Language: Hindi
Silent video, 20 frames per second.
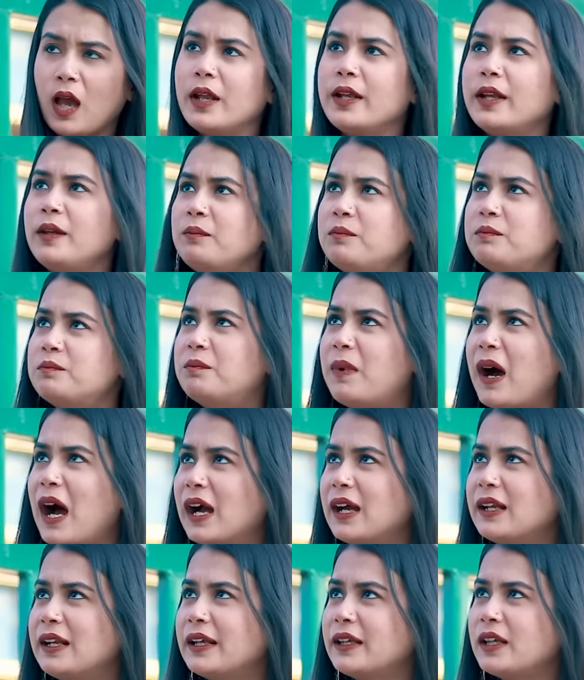अरे
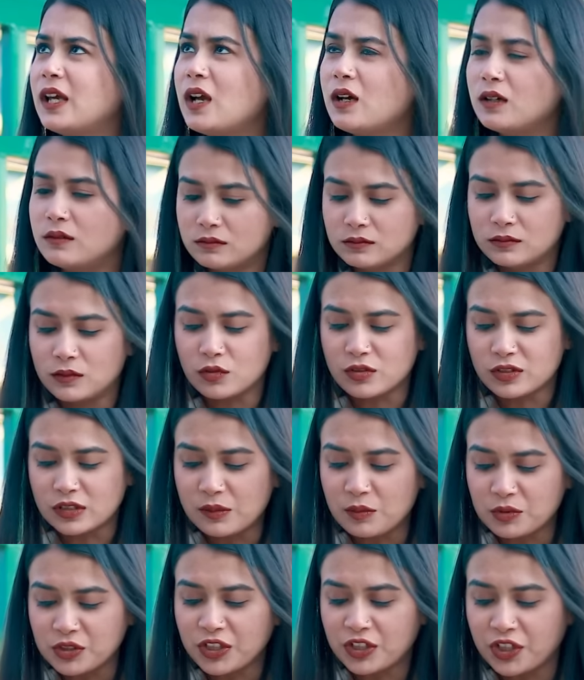पागल है क्या
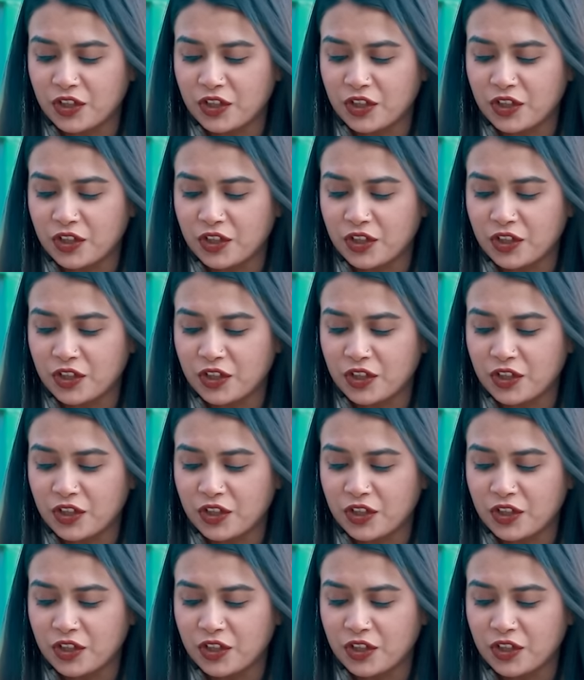उसने मुझे